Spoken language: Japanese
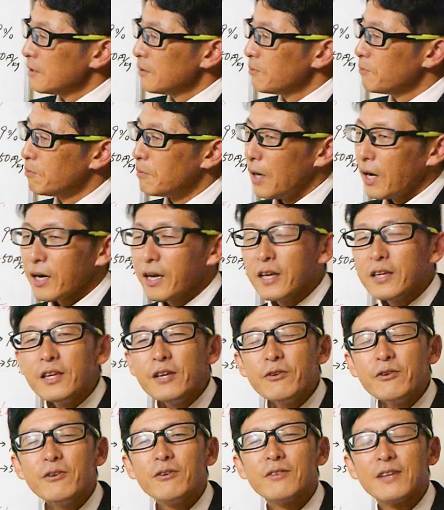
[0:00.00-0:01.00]
負け
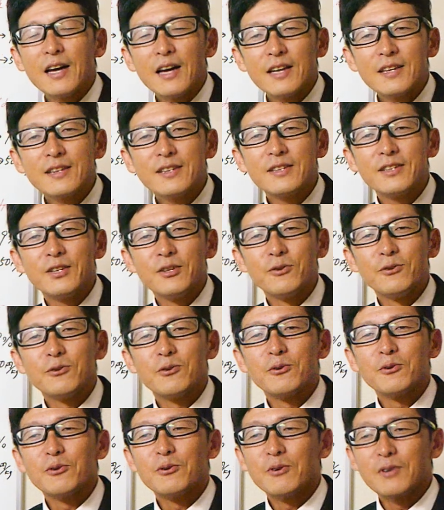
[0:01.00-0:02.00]
てるよなっていう
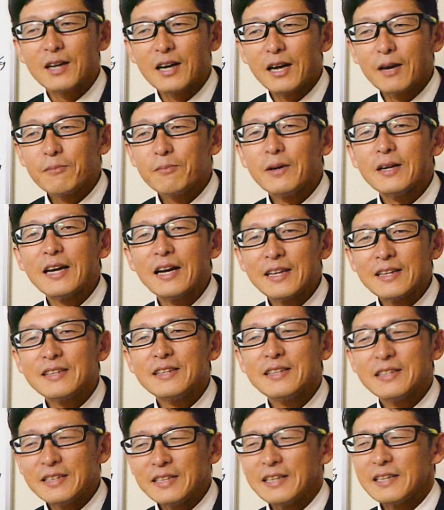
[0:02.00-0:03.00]
ところがやっぱりあっ
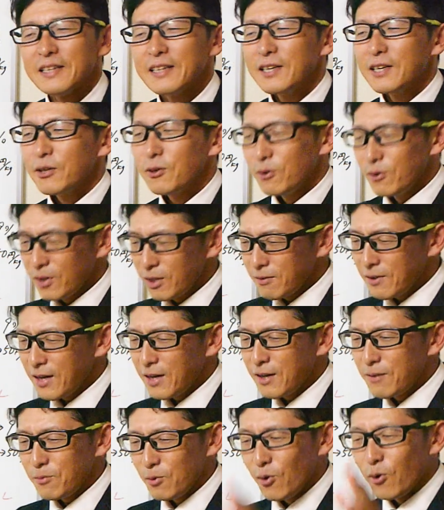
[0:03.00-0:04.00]
てこれ
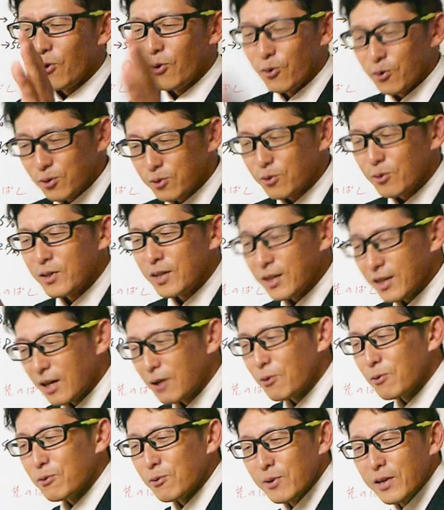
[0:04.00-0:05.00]
はもう本当に
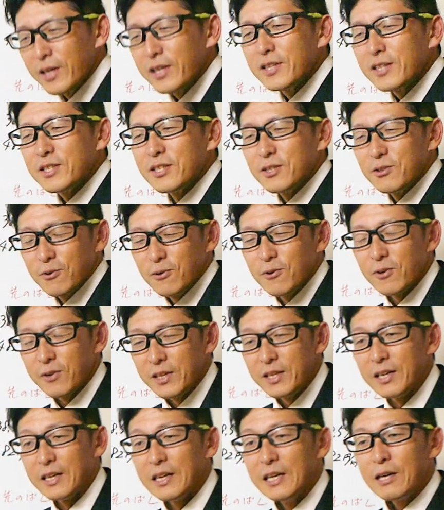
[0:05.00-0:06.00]
過去の歴史通
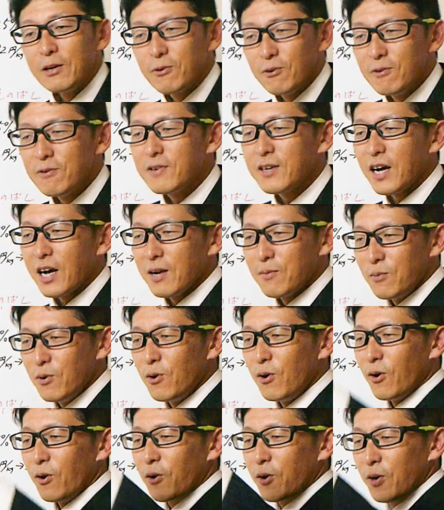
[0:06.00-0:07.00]
り今回
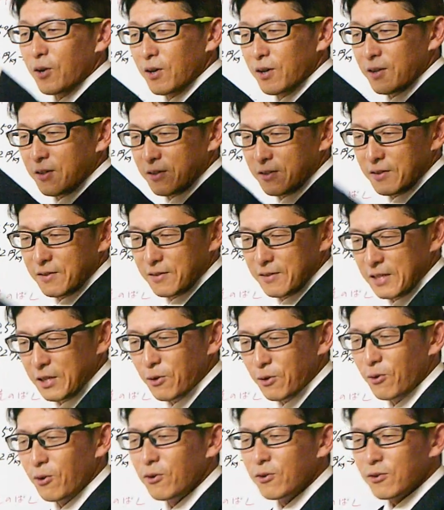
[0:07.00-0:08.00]
も日
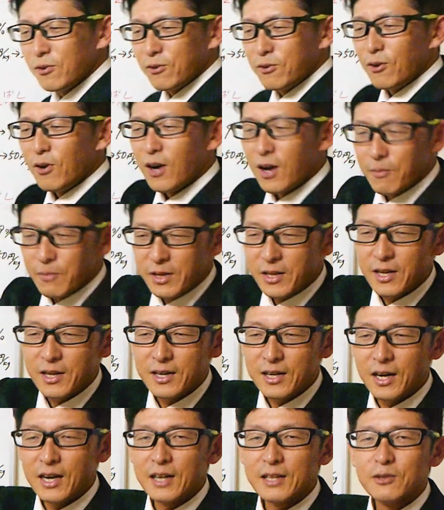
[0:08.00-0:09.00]
本と
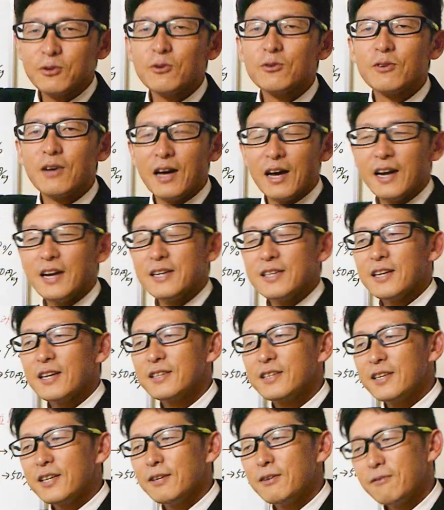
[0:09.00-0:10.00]
アメリカとの間
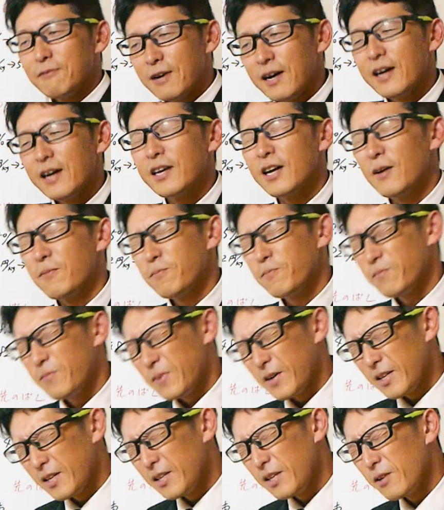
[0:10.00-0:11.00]
ではやっ
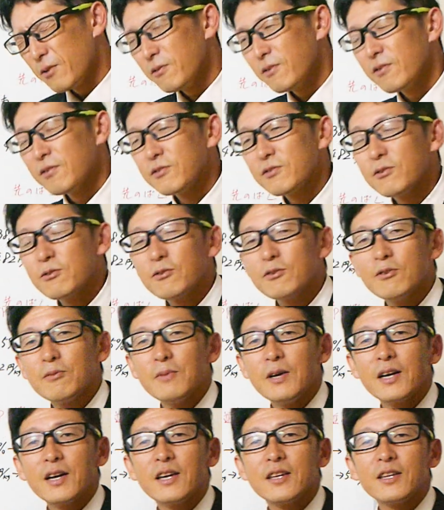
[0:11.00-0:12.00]
ぱり日本ちょっと
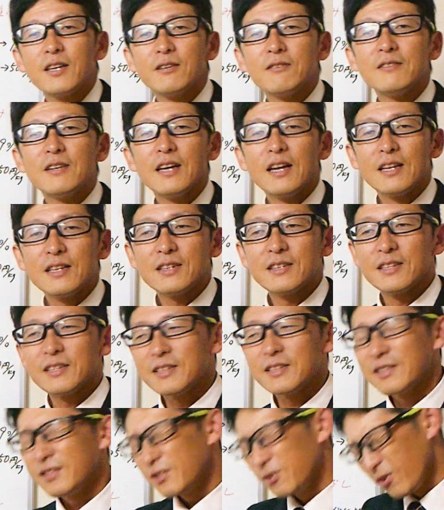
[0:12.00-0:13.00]
負けてるなって
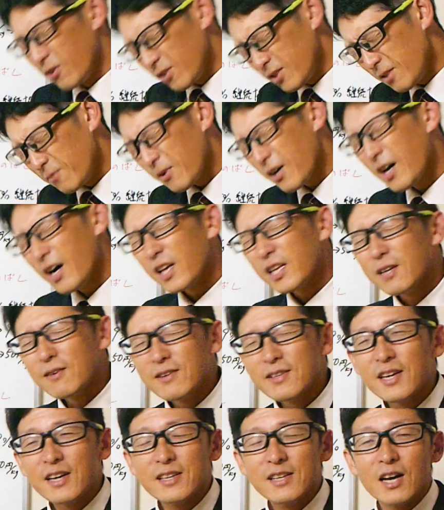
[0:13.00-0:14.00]
どうしてもかな
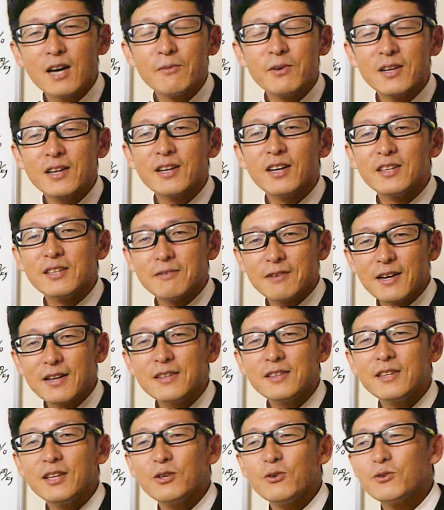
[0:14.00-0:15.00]
わないなアメリカに
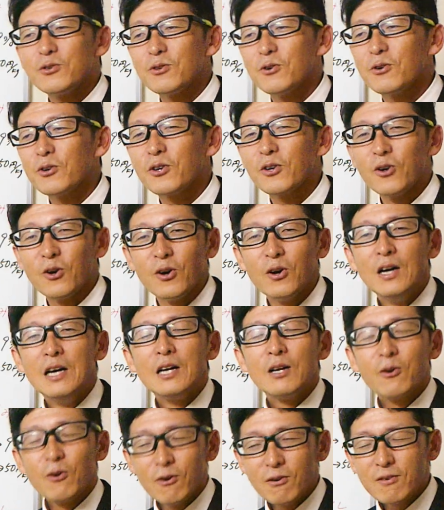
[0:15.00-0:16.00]
はっていう状況
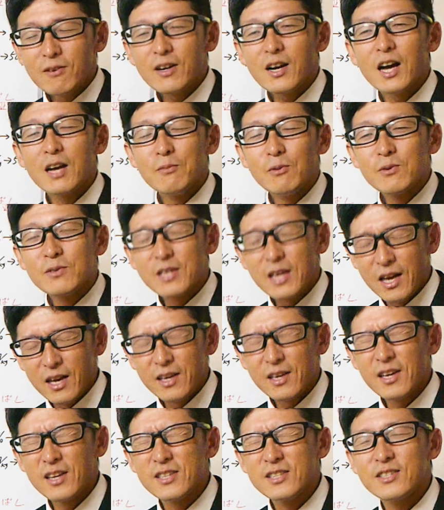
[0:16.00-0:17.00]
今回も
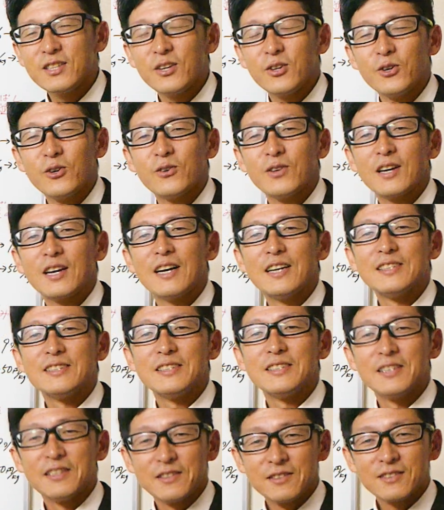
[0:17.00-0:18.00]
再現してるような感
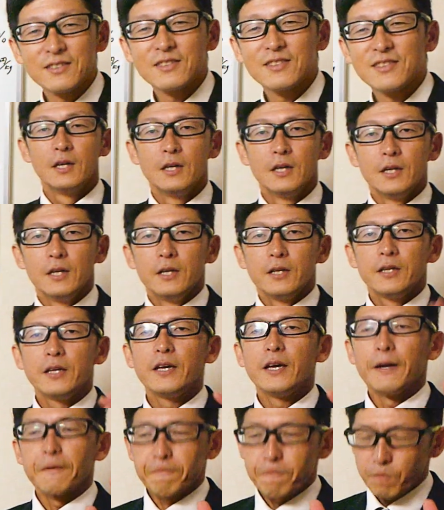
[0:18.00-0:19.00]
じです。
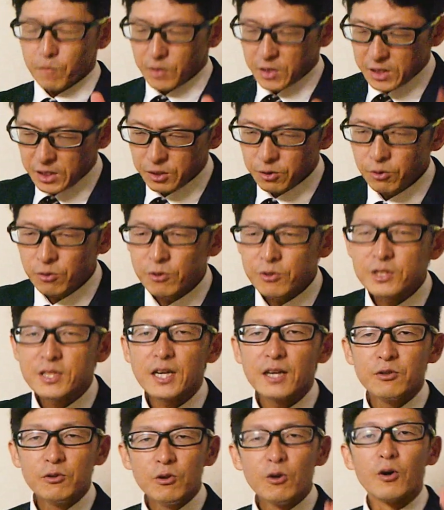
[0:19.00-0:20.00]
で自動
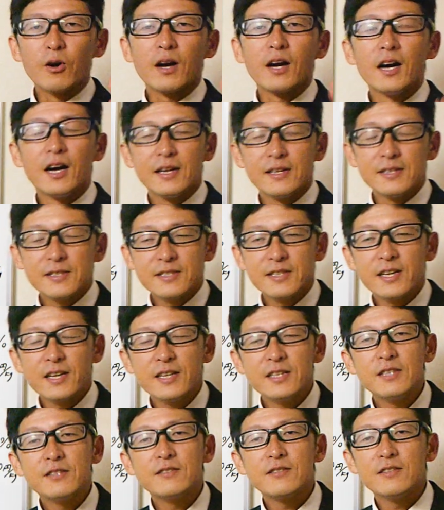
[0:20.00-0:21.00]
車の関
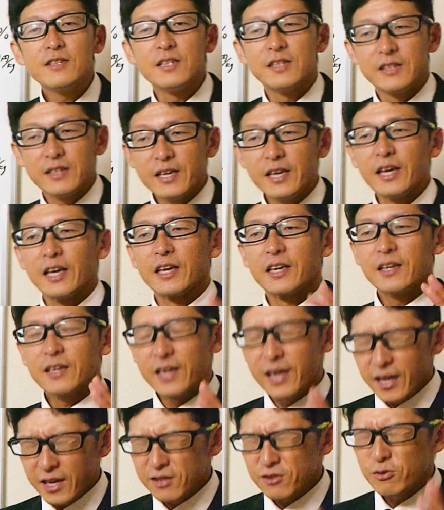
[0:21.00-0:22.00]
税について
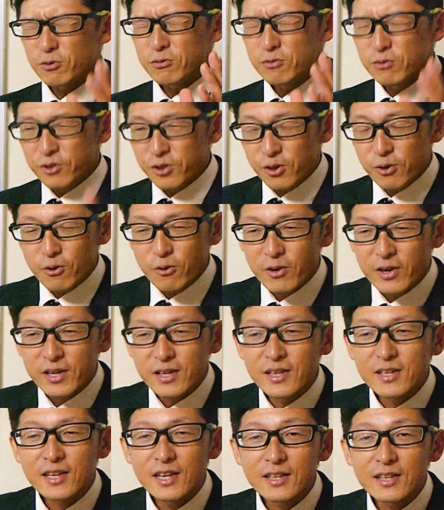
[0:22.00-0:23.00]
継続協議
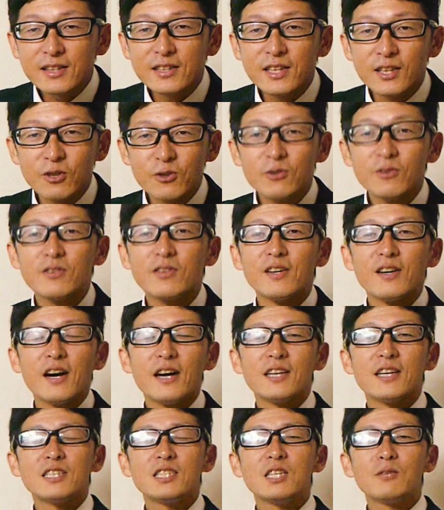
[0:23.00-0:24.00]
になってるっていう
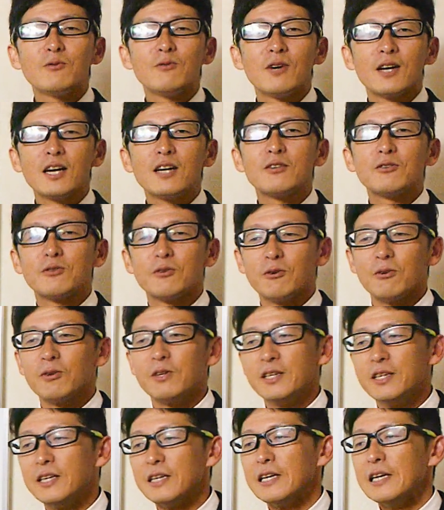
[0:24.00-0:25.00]
話でも分かる
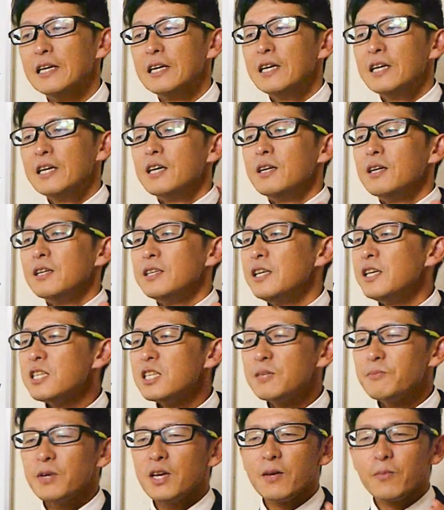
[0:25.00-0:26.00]
通り
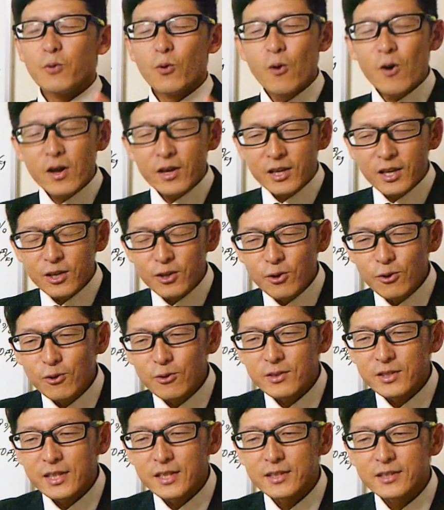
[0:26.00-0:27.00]
日米貿易協
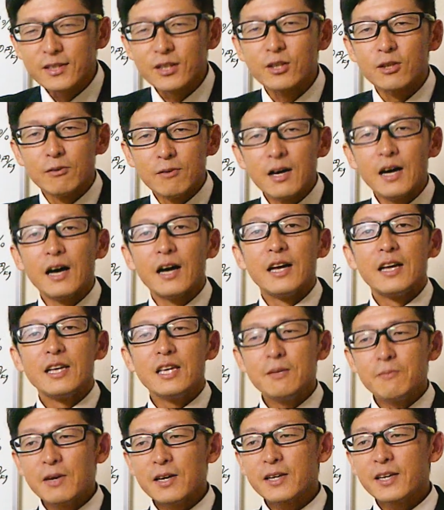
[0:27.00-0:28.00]
定っていうのは
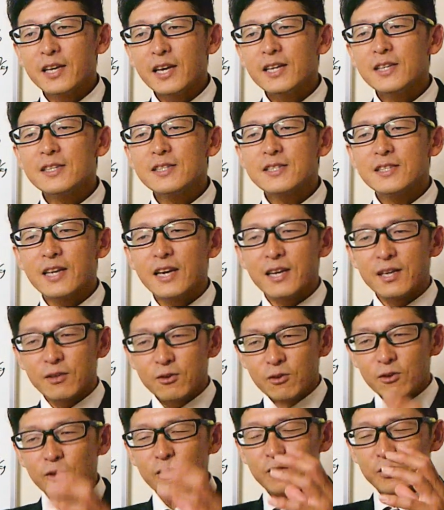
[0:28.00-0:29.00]
今現在
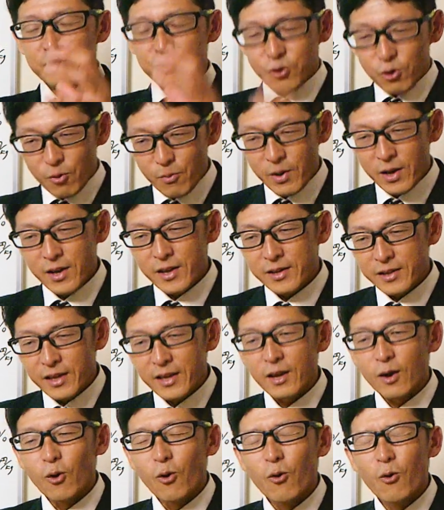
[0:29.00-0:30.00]
の署名
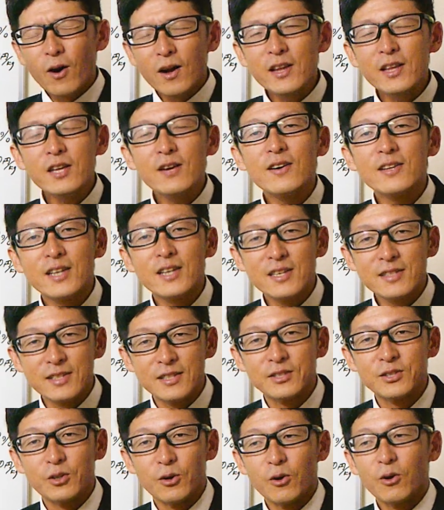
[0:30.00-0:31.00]
で終わりではないん
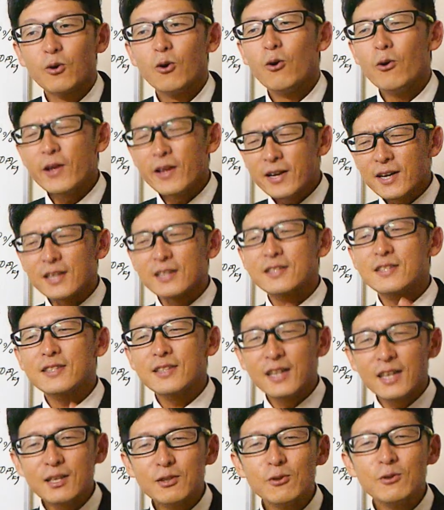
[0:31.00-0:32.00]
ですよこれが
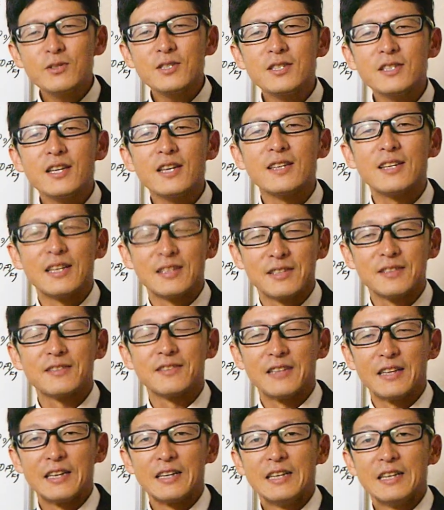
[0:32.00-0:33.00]
スタート地点なんです
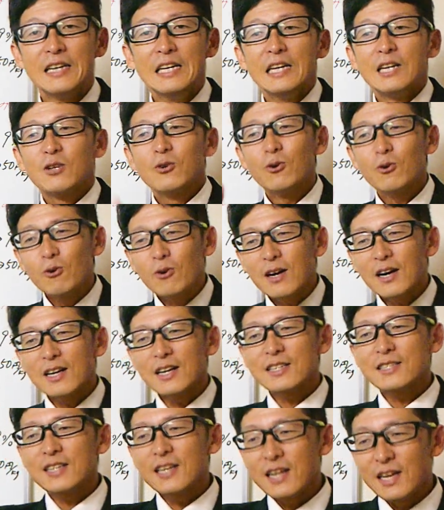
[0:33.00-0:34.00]
ねここか
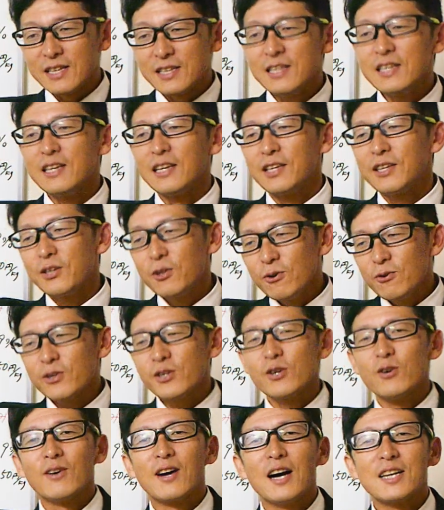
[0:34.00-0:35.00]
らさらに協
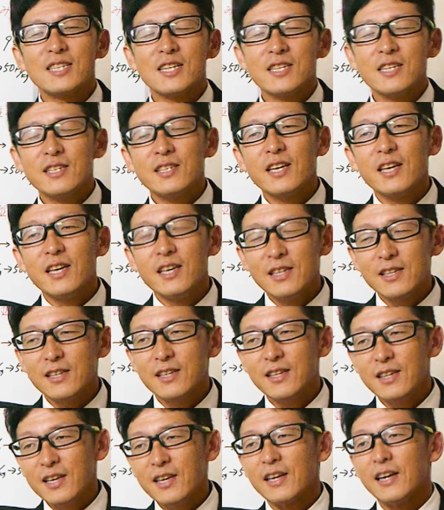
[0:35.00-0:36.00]
議を重ねていっ
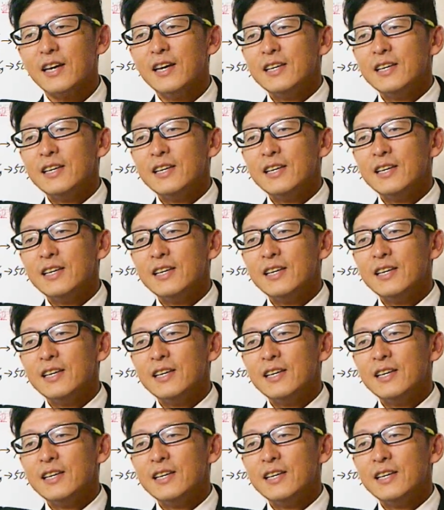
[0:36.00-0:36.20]
て